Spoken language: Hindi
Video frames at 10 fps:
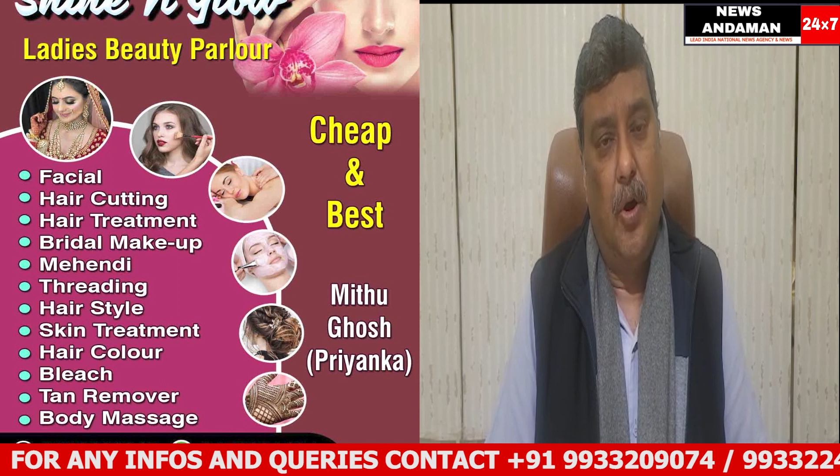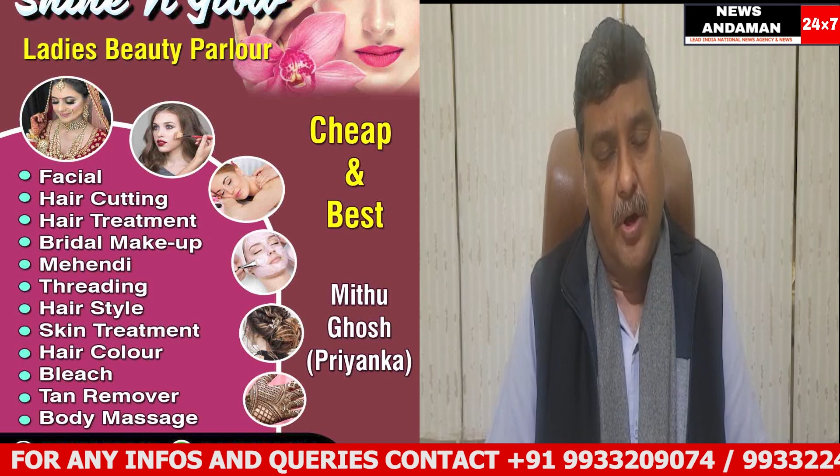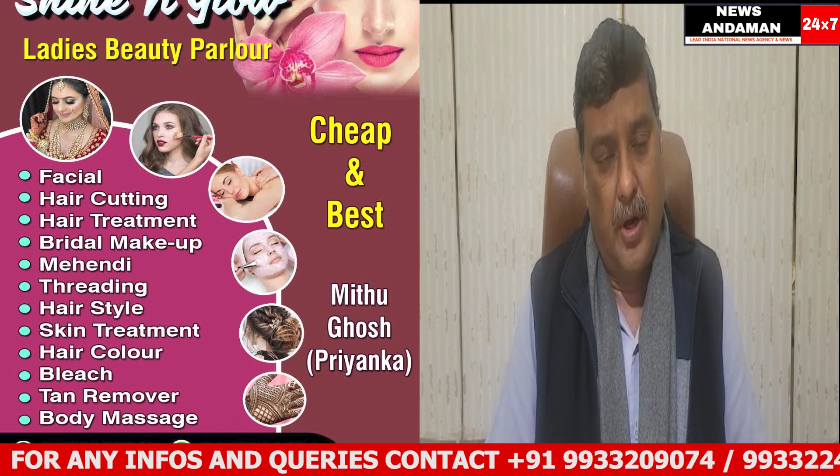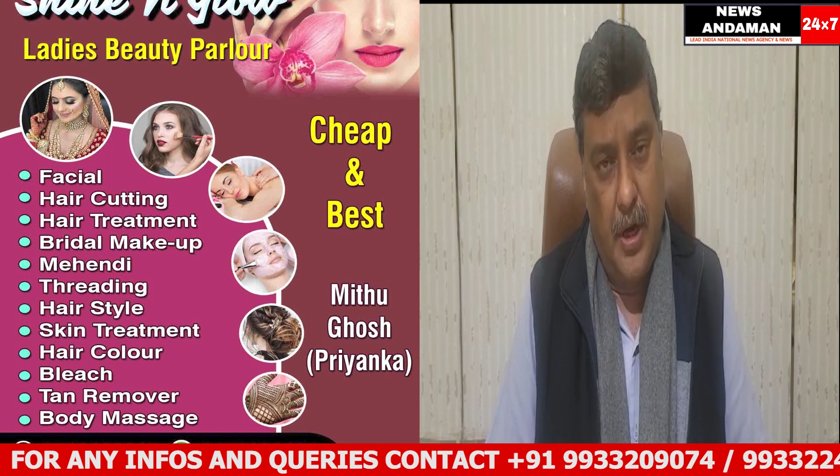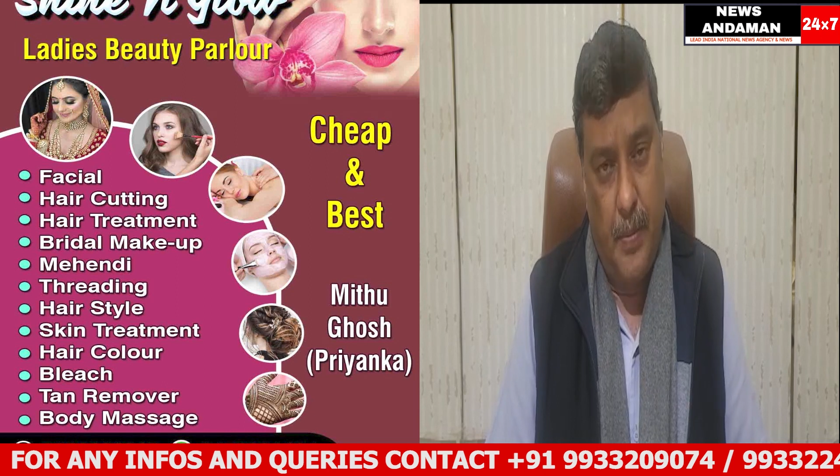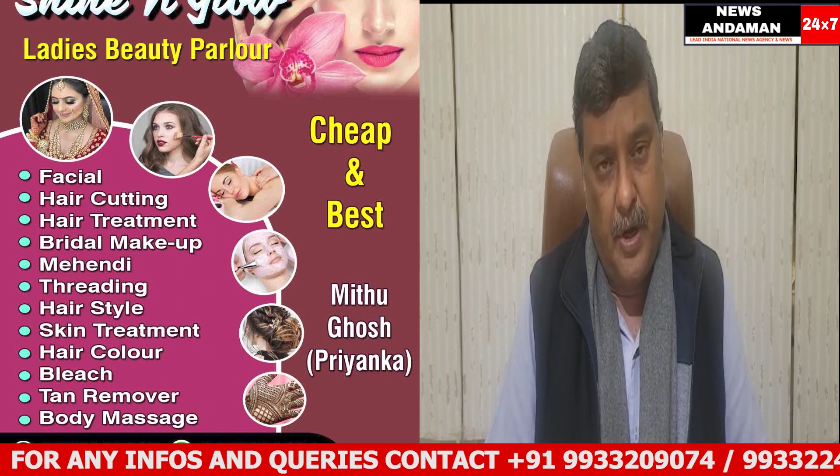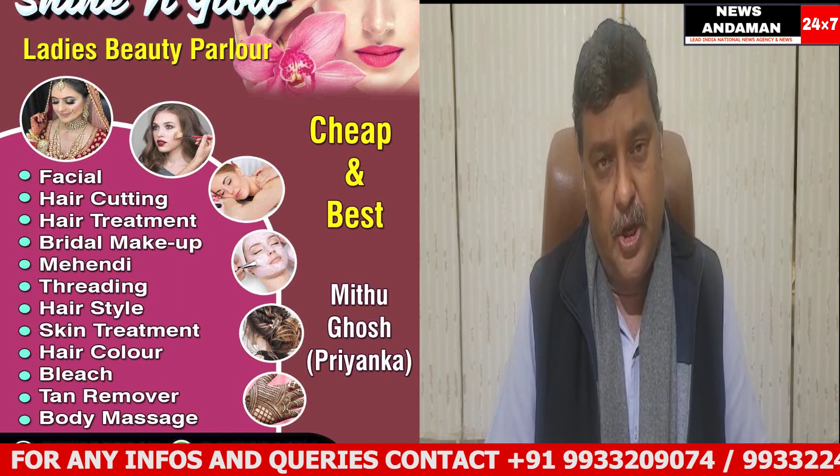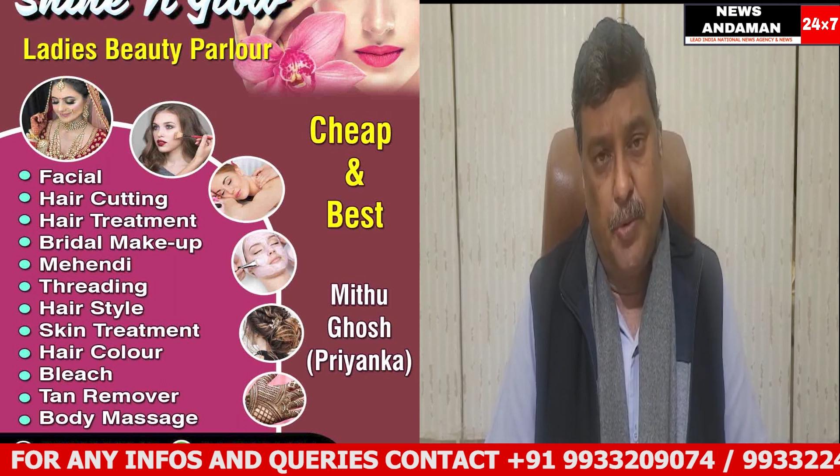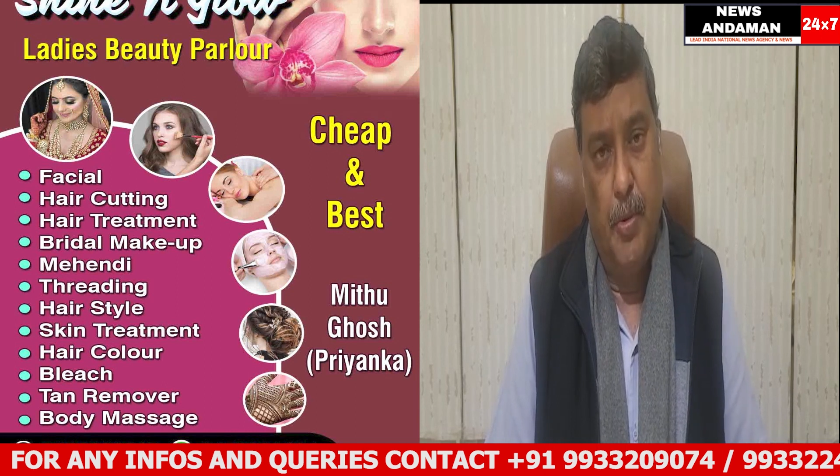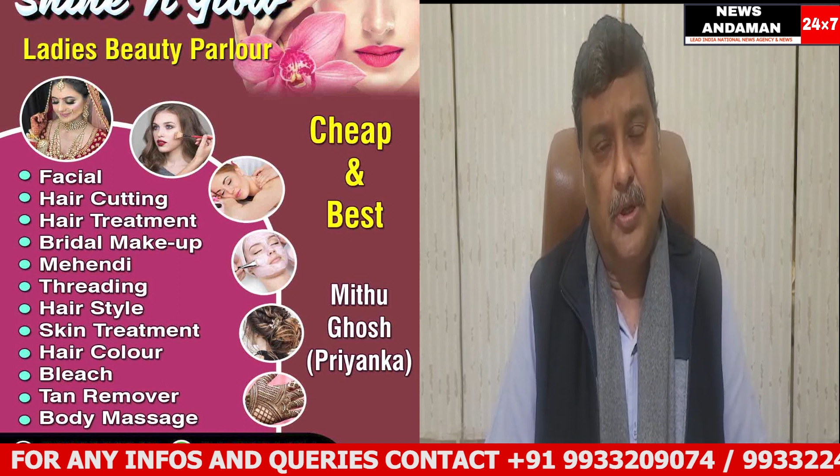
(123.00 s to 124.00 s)
और अंडमान
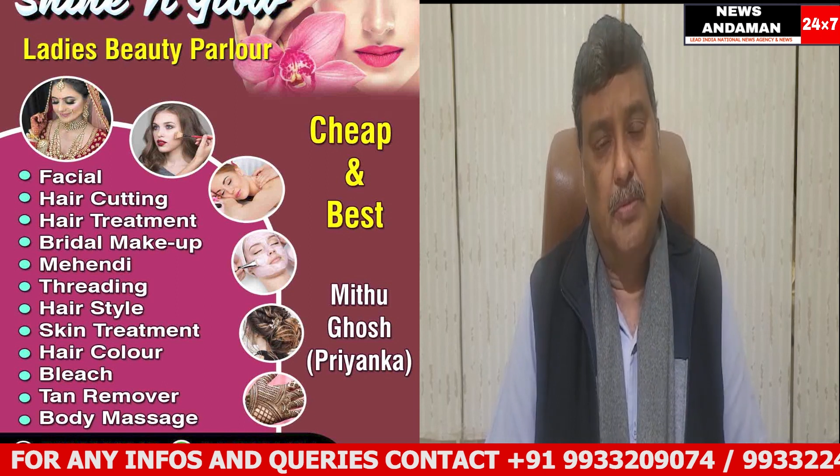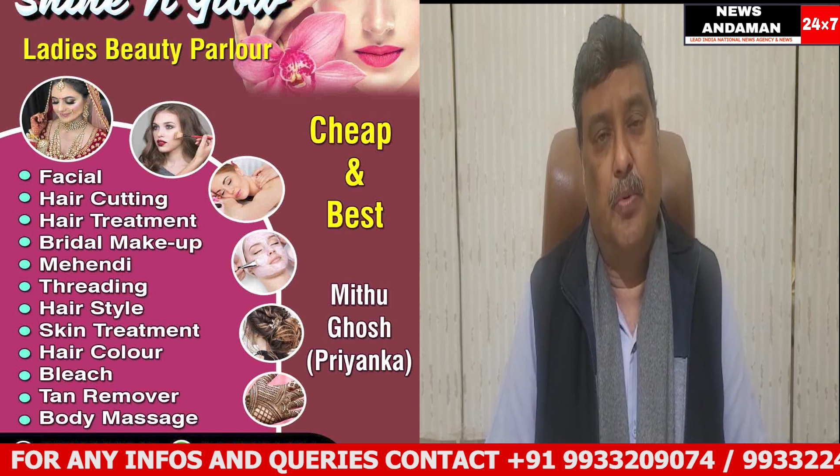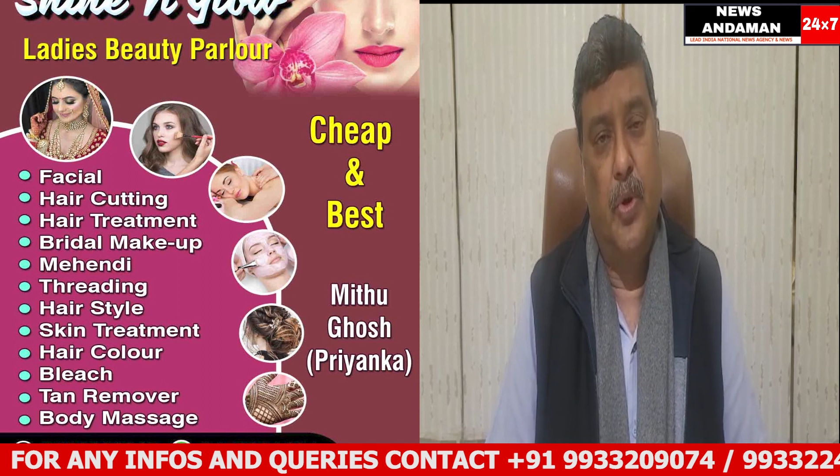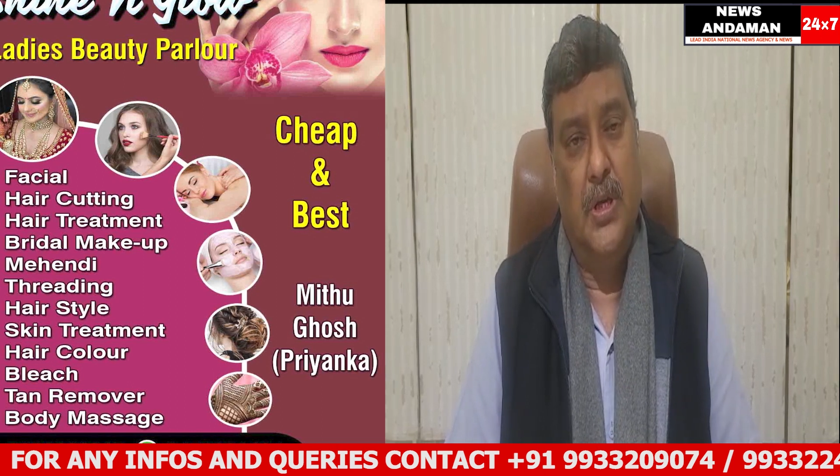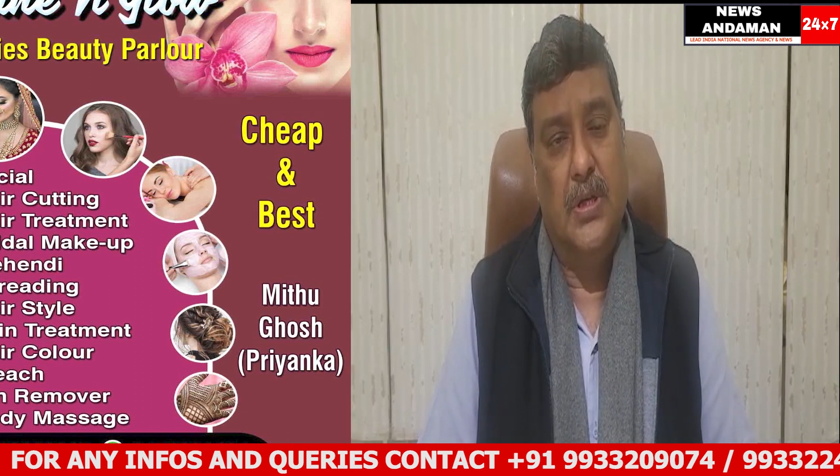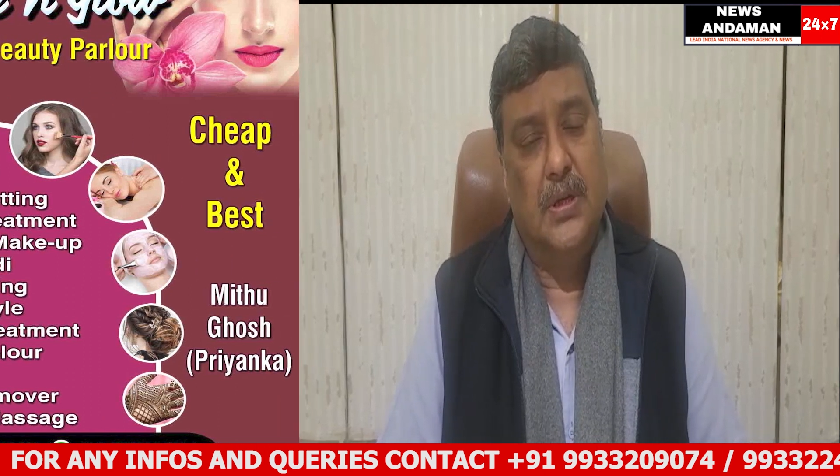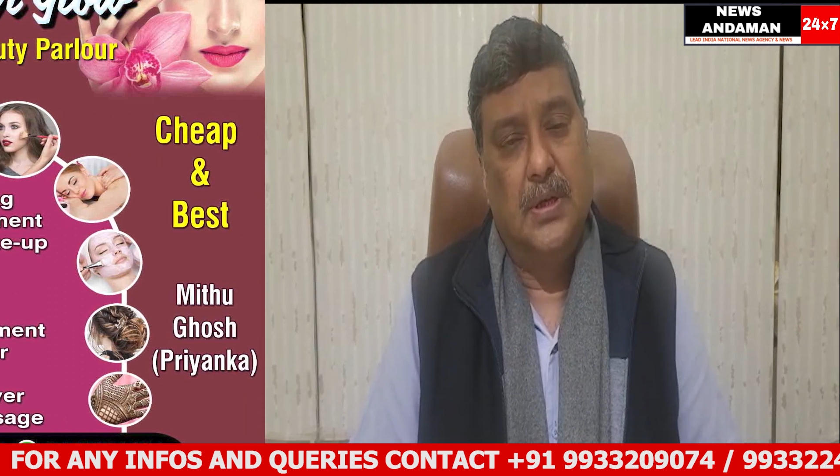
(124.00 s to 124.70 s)
निकोबर पुलिस